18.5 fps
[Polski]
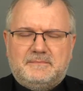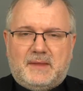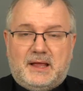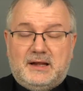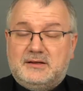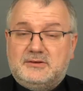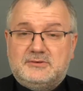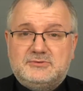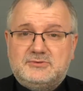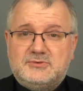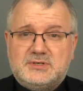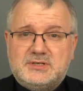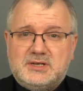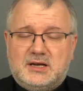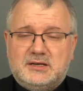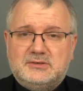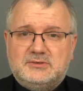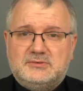ale
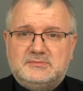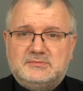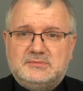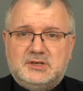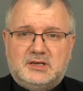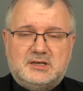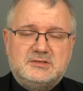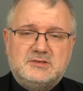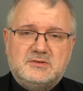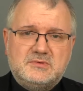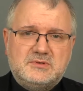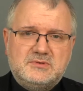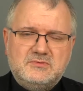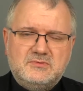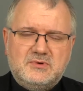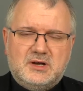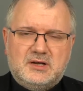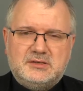odrzucają, nie chcą
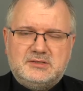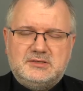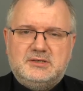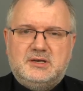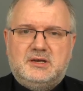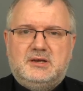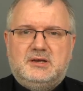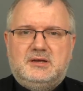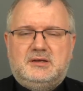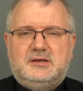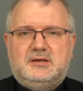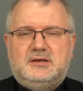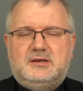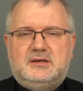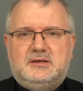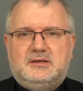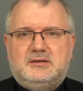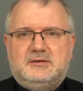słuchać,
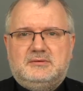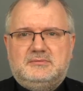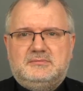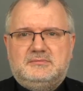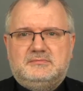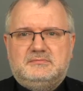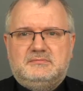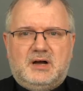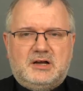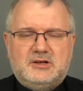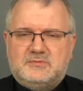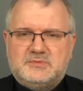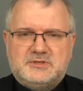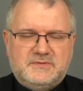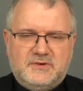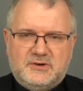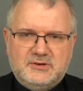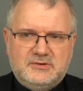yy, mają
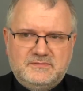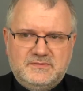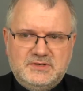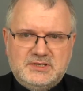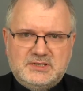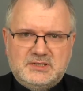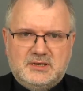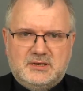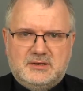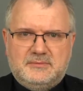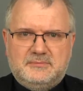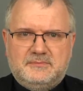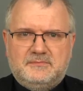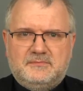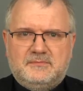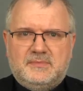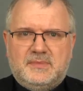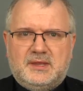swoją wizję.
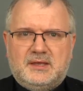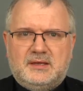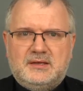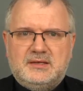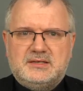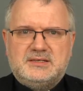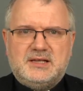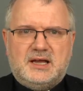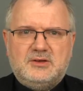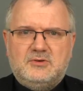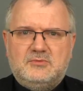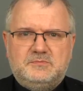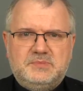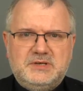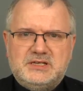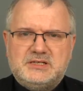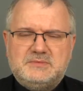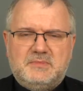Y, znają
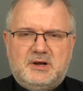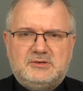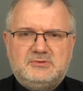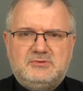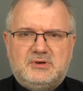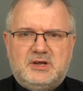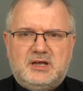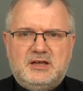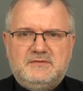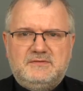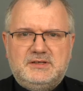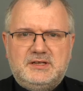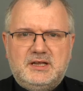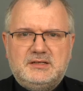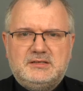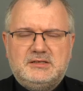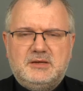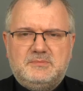pisma, które
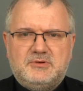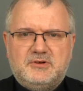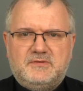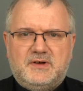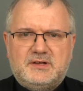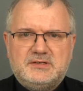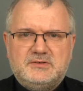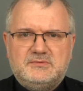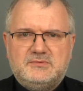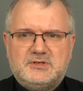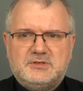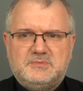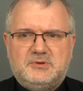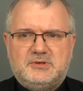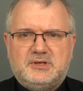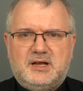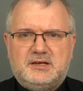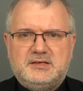ewidentnie prowadzą do
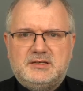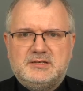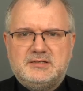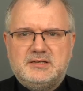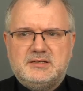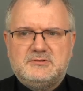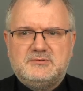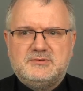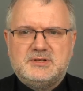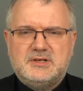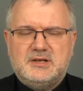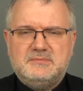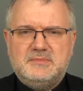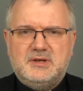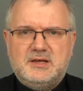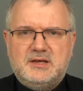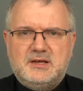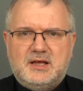spotkania z
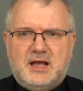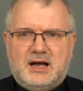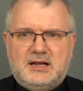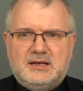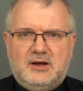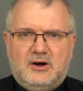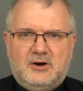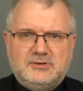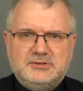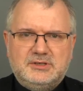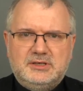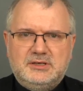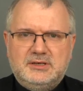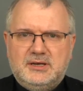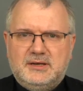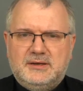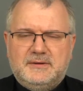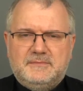Jezusem, ale
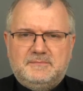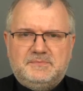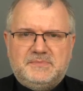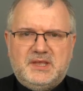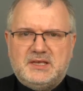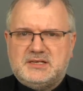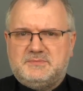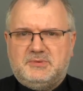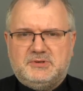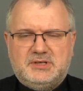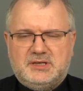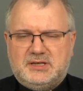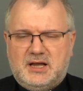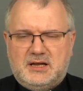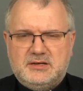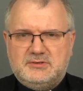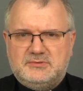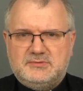oni nie
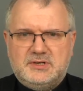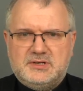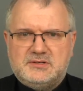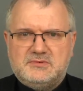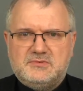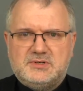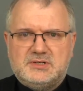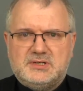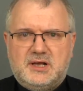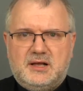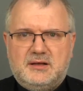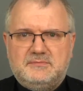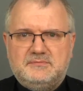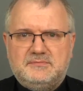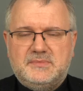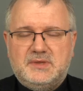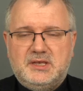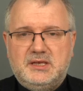spotykają Jezusa
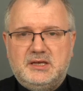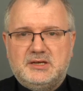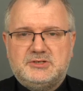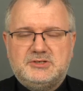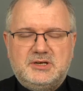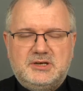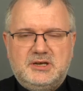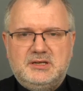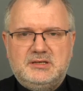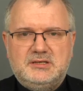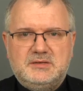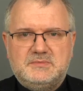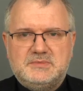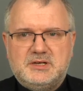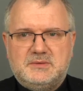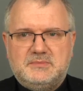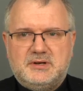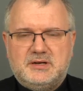i jeszcze
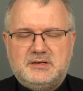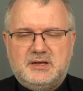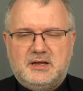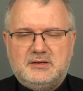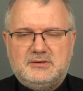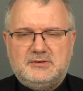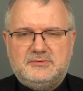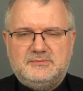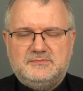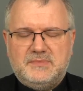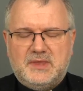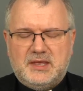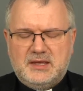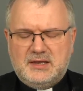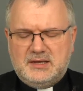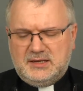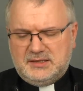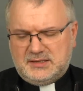innym zabraniają.
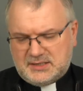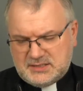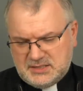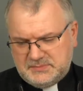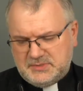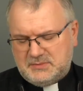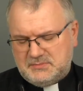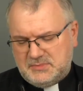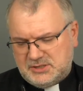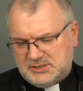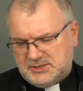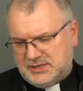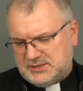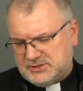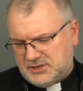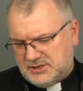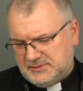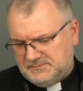I tak sobie
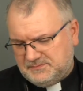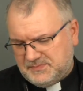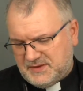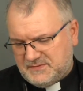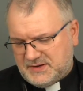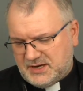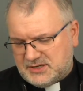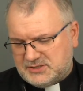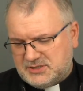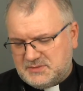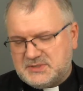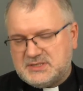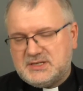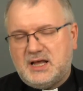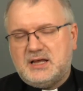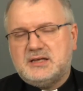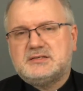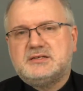myślę, że w każdym z
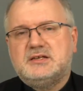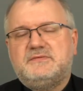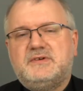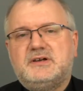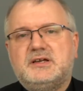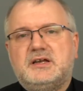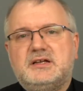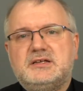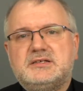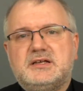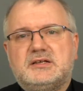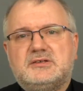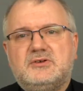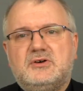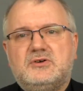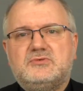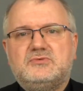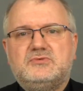nas,
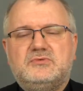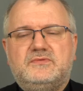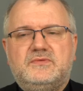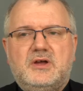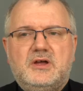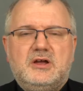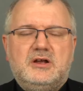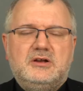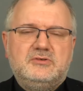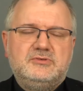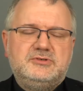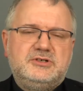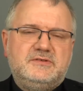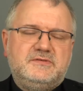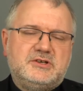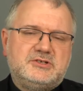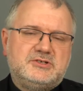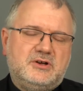ewangelizatorów,
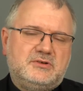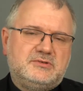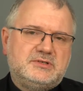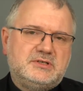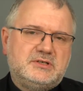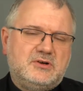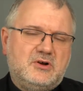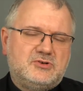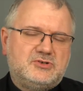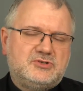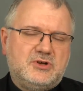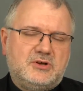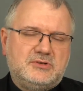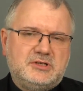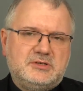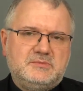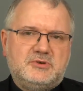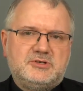ludzi wierzących,
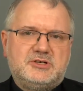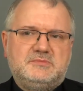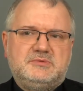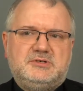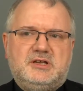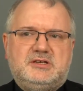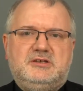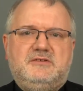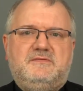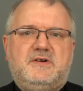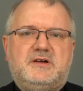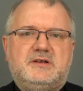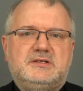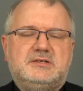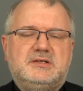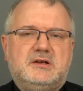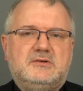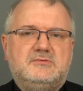ochrzczonych, może być taki
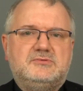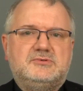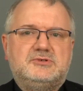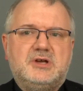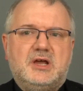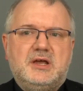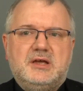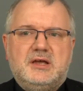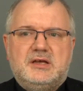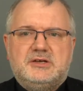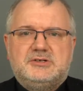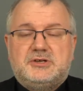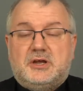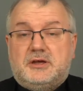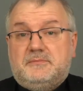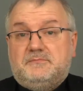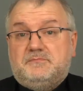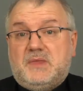faryzeusz,
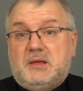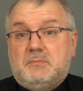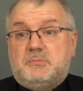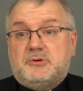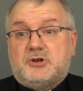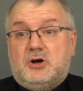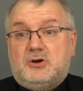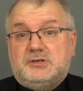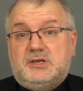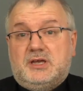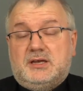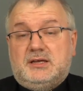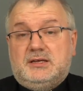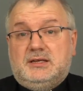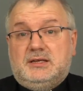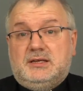że bronię